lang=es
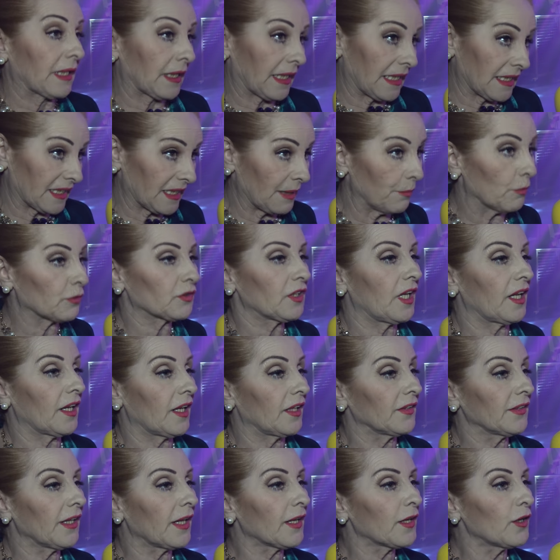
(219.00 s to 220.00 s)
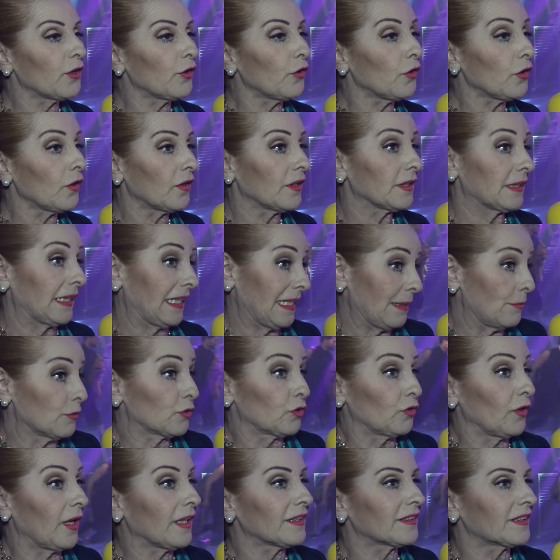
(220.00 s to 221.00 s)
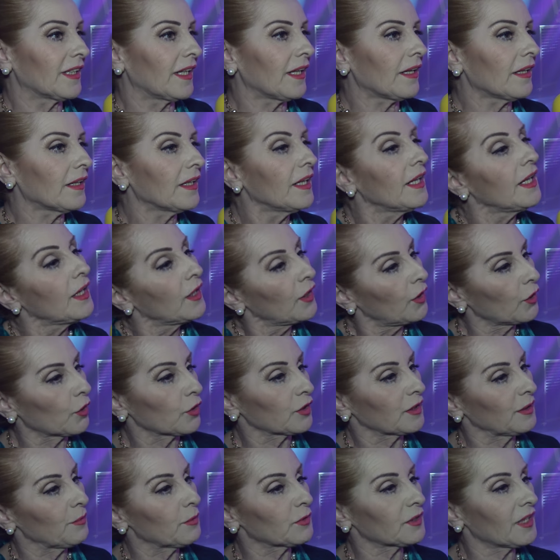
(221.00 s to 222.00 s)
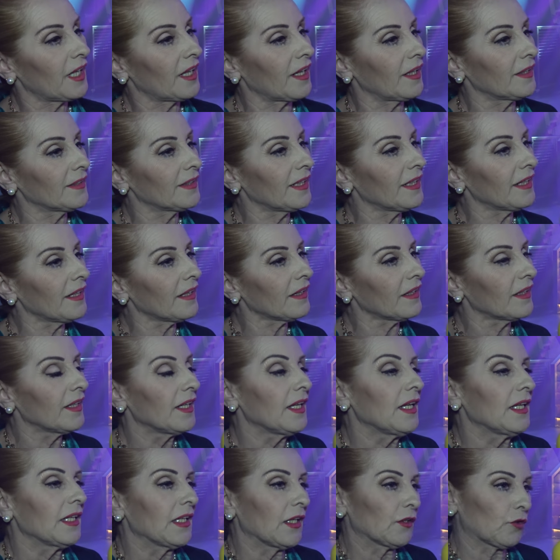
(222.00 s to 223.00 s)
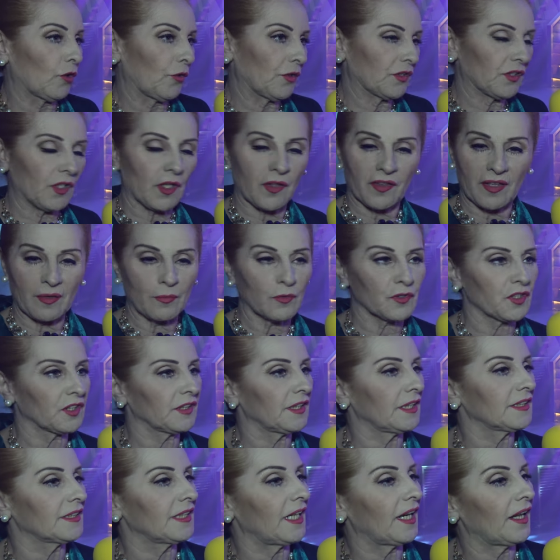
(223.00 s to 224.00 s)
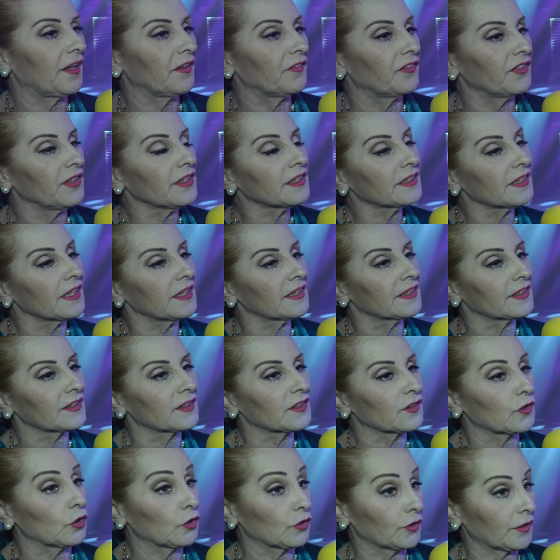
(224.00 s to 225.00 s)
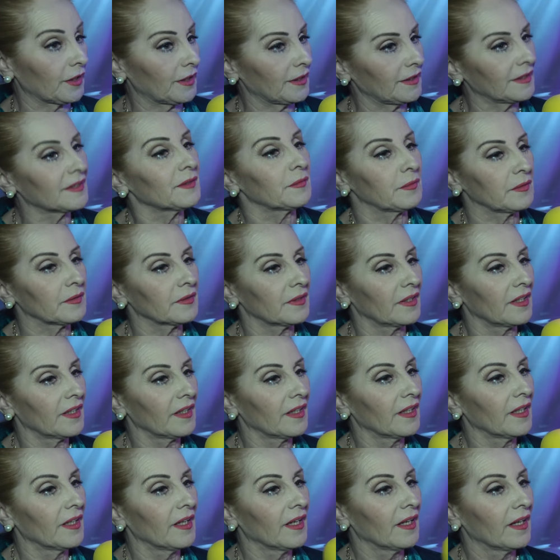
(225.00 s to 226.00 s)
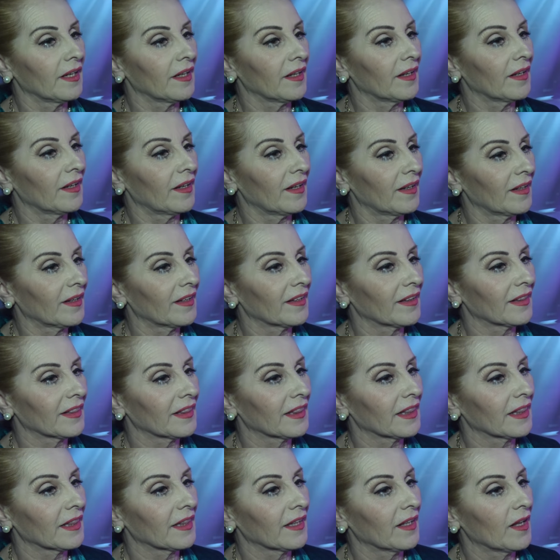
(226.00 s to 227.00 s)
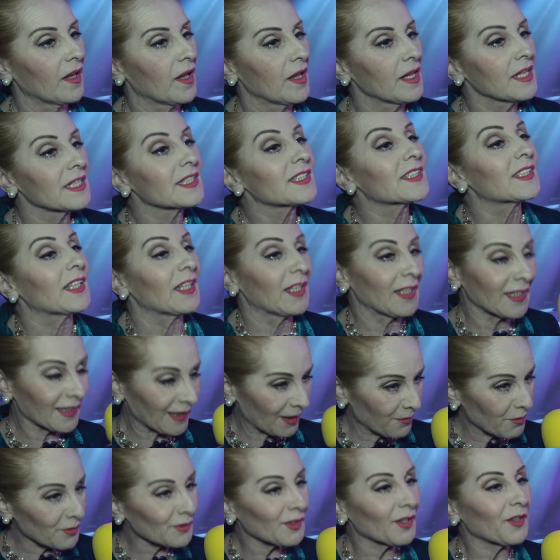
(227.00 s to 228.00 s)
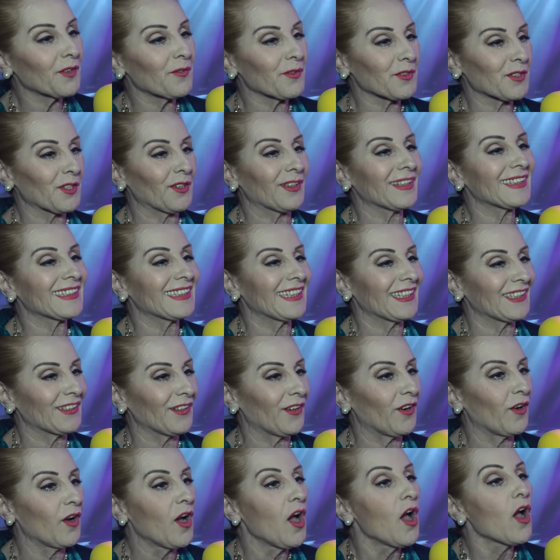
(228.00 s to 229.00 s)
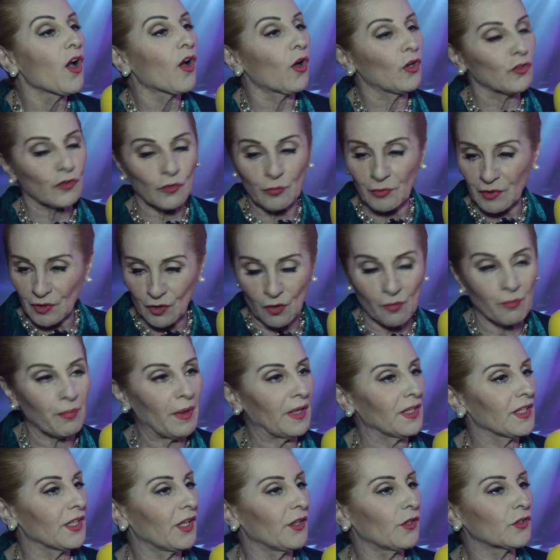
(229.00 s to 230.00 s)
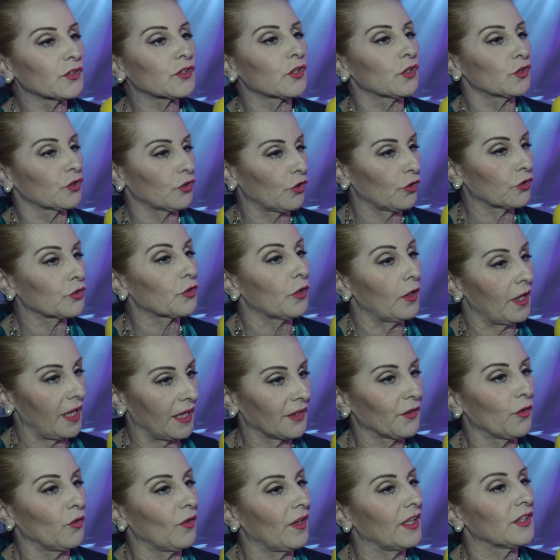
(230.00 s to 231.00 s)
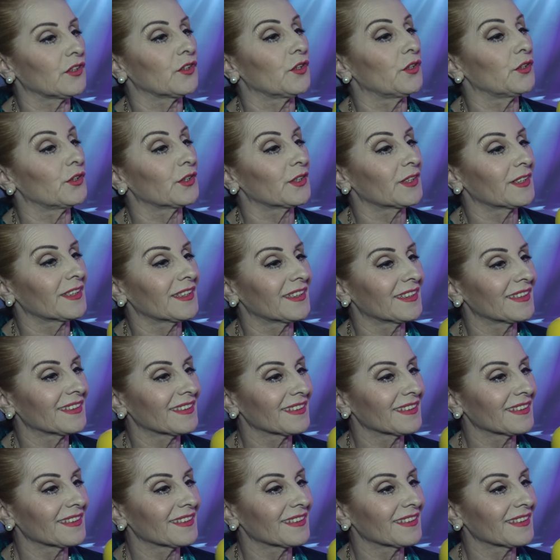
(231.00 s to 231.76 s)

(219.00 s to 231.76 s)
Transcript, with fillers: quisimos agrandarlo, teníamos un after, lo quisimos agrandar y entonces hicimos esta sala de fiestas muy bien, está triunfando mucho. Sí, estamos teniendo mucho éxito con mis compañeros, con todos, con la ayuda de todos.